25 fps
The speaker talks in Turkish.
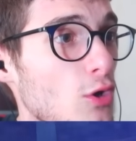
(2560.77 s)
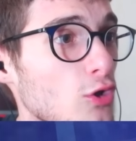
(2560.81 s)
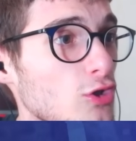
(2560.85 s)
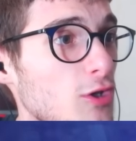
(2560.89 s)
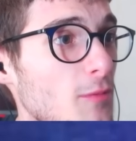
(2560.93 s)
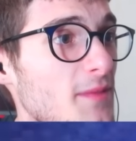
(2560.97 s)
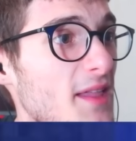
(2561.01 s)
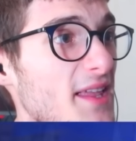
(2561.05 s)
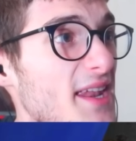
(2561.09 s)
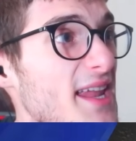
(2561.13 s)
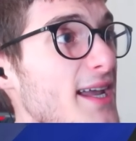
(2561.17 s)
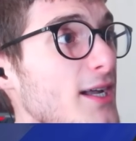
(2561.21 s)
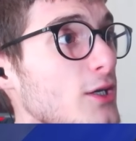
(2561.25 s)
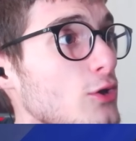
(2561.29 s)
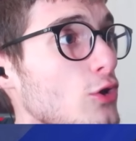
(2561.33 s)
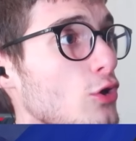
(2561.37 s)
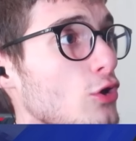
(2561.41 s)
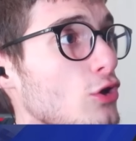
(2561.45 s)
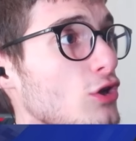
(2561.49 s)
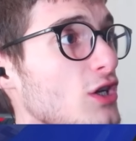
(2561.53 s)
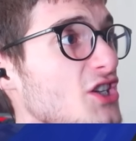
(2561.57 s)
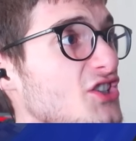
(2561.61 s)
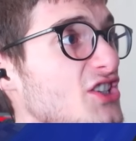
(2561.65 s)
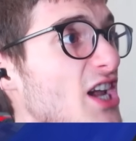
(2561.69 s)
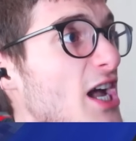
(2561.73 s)
oğlum. Nereye
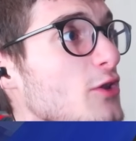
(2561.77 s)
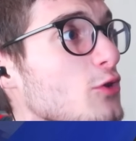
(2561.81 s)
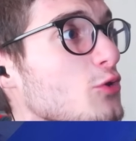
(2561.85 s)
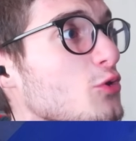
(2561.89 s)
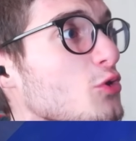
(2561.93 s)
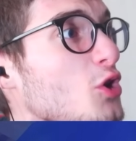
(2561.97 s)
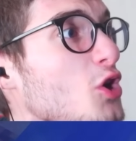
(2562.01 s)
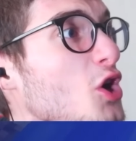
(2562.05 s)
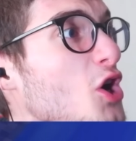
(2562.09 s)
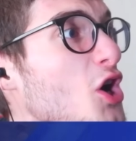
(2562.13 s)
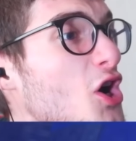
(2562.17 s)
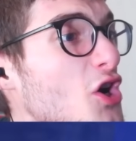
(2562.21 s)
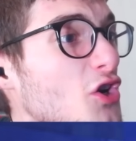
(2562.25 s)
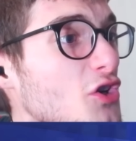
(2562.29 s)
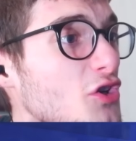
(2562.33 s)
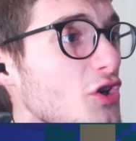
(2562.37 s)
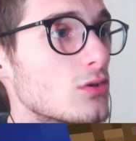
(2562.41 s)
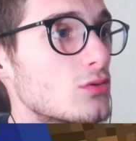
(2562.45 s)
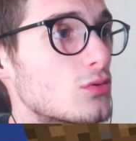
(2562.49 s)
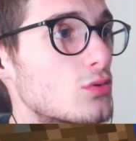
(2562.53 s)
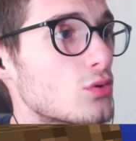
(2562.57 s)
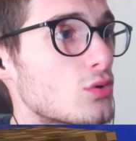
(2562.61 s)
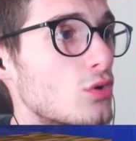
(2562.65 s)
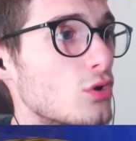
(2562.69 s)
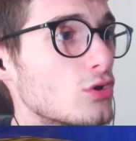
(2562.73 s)
gidiyorsun? Öleceksin. Dur.
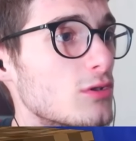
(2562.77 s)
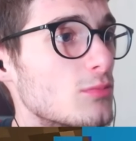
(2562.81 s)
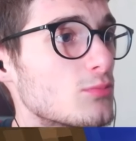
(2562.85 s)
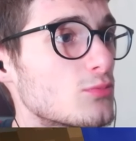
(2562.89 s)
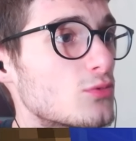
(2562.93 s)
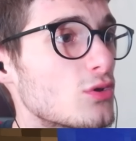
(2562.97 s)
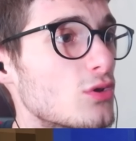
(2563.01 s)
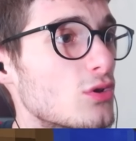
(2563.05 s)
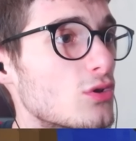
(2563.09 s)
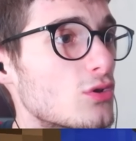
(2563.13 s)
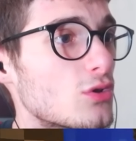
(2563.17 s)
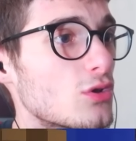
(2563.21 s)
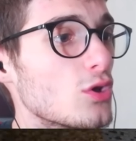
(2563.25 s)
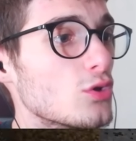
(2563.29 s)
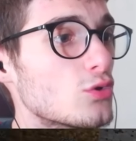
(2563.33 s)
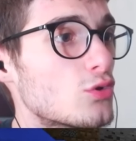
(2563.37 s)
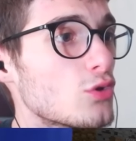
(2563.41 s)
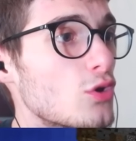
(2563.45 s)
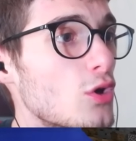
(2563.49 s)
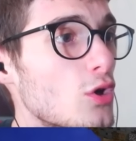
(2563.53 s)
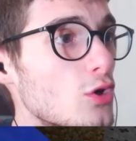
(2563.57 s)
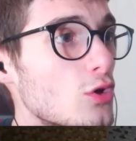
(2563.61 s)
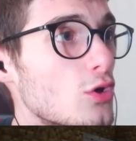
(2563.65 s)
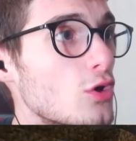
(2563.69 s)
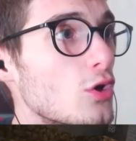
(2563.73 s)
Dur oğlum dur.
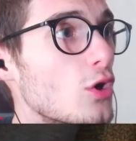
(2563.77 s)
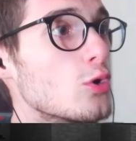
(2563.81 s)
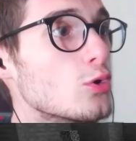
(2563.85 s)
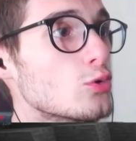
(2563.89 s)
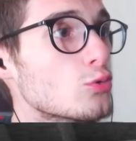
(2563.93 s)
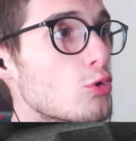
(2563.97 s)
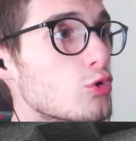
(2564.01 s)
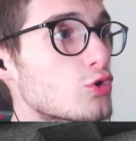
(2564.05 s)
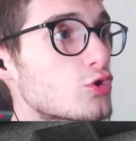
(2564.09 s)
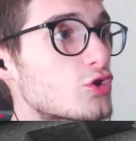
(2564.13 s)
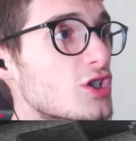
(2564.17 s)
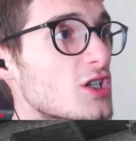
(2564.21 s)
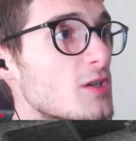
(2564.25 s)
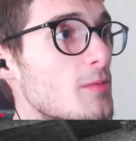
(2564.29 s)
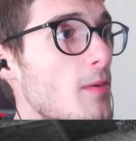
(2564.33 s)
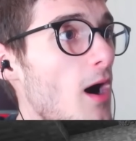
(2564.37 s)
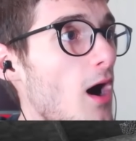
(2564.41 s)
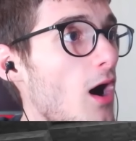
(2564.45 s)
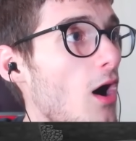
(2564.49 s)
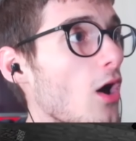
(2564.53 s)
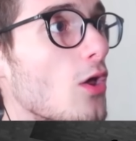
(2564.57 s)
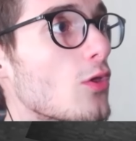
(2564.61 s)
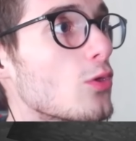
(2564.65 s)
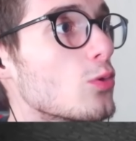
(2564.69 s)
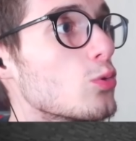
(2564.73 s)
Dur. Dostlarım
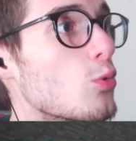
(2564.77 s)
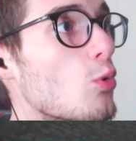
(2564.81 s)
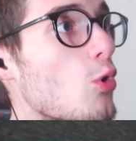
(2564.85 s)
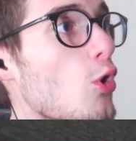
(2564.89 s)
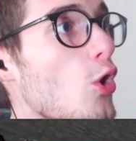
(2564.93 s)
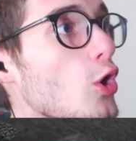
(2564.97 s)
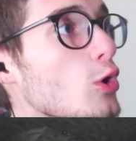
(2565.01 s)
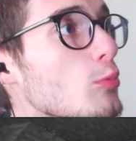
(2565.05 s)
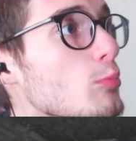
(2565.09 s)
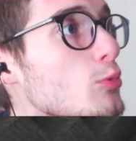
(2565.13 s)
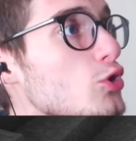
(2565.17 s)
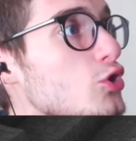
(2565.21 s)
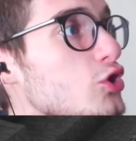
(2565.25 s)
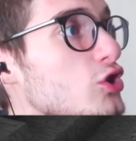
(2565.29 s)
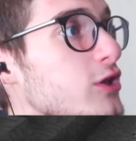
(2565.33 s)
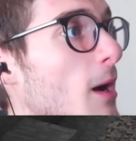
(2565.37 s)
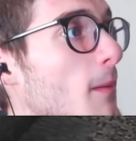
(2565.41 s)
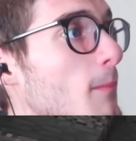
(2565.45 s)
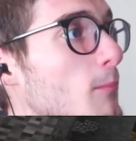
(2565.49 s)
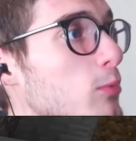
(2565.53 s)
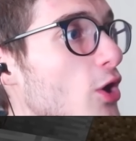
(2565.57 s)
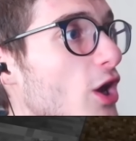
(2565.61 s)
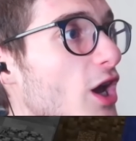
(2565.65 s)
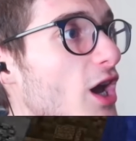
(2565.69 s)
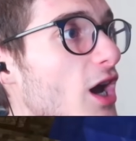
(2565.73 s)
ne olmuş
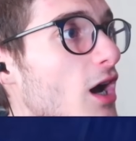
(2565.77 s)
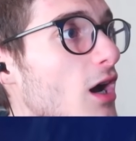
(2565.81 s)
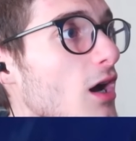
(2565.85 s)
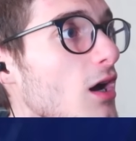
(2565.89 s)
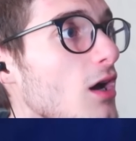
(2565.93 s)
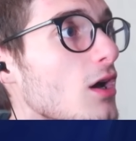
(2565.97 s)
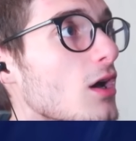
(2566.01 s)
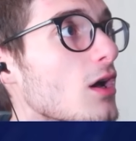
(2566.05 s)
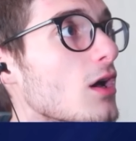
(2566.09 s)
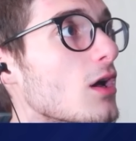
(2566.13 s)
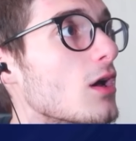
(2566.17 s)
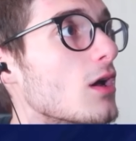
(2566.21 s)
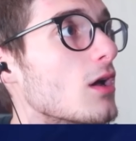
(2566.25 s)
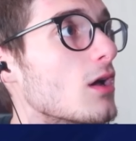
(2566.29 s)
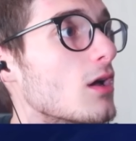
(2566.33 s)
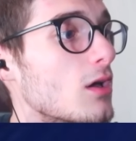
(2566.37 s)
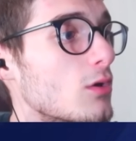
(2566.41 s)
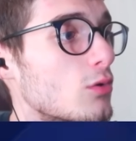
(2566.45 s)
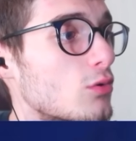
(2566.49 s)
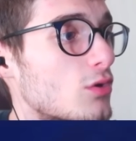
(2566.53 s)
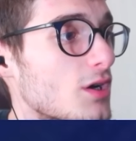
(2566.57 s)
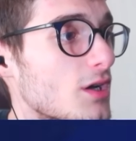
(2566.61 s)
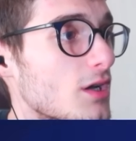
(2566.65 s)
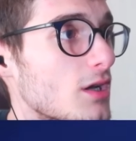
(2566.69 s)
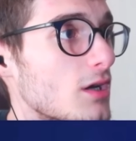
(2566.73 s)
lan buraya?
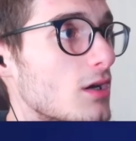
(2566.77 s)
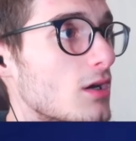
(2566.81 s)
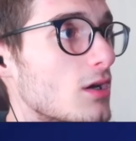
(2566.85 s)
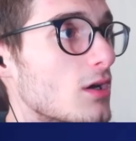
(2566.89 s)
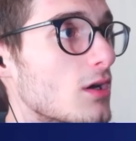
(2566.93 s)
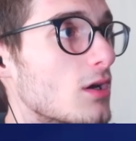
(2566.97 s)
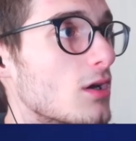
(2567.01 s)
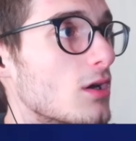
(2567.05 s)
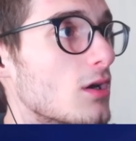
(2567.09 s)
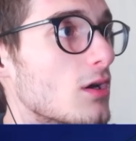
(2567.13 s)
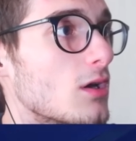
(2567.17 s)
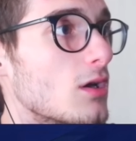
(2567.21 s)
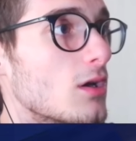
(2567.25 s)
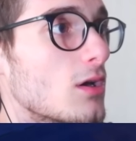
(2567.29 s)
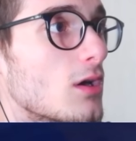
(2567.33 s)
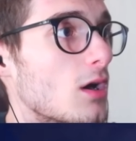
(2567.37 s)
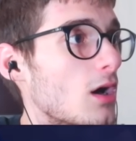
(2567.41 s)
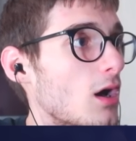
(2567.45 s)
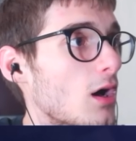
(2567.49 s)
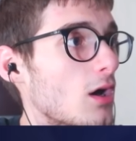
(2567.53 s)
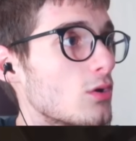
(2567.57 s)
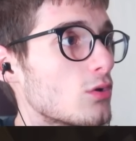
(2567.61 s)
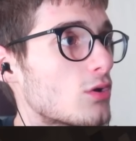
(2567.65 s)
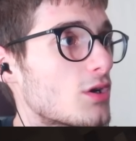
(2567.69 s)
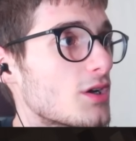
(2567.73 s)
Yukarı.
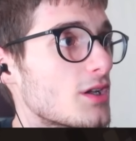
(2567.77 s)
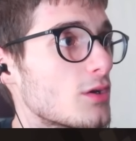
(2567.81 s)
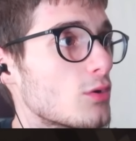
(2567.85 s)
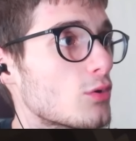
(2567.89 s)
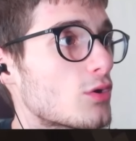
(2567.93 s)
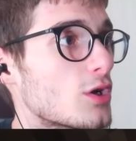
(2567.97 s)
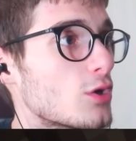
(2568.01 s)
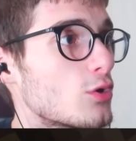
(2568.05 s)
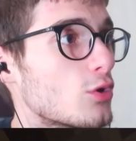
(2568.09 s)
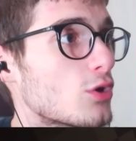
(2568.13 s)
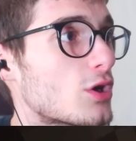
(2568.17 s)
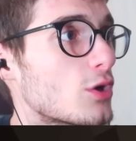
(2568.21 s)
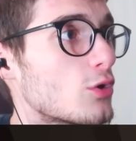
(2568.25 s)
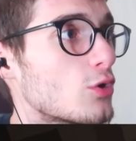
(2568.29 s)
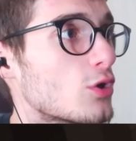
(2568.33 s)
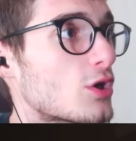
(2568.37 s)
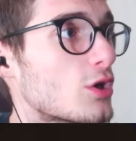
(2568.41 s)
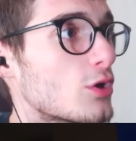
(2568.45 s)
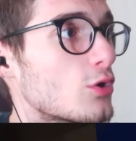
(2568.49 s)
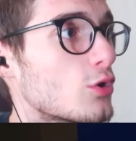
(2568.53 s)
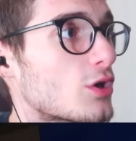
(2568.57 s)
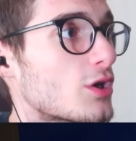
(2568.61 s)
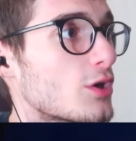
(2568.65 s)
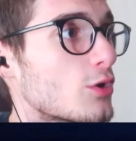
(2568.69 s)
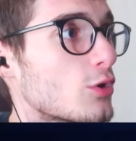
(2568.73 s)
Yukarı yukarı yukarı
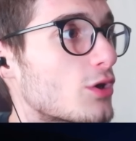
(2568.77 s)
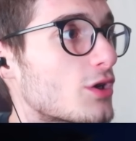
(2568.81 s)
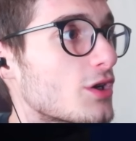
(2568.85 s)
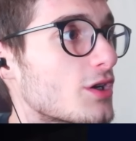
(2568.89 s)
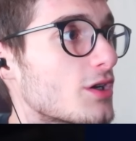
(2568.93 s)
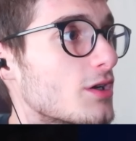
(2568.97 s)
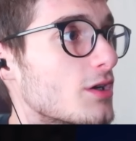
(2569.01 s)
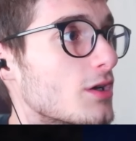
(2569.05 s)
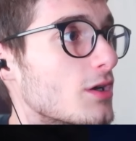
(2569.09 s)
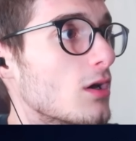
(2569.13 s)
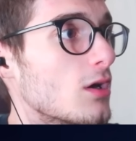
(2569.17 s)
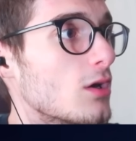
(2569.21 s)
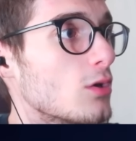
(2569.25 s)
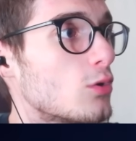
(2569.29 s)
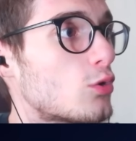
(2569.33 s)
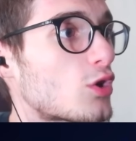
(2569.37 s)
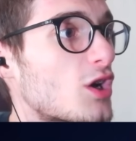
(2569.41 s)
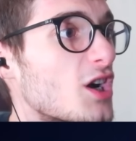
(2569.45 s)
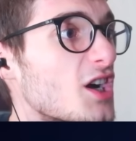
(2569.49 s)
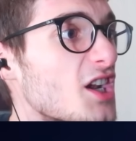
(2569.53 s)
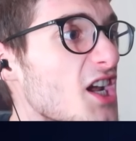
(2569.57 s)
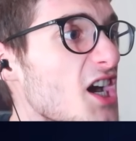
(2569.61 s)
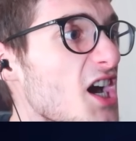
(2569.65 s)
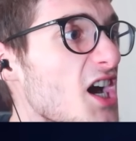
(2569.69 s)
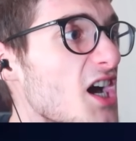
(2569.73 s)
yukarı yukarı yukarı.
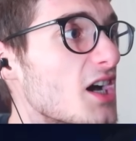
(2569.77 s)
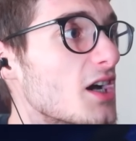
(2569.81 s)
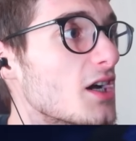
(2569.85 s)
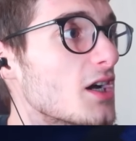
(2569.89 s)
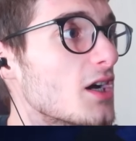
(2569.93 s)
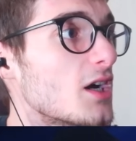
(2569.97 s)
Yukarı.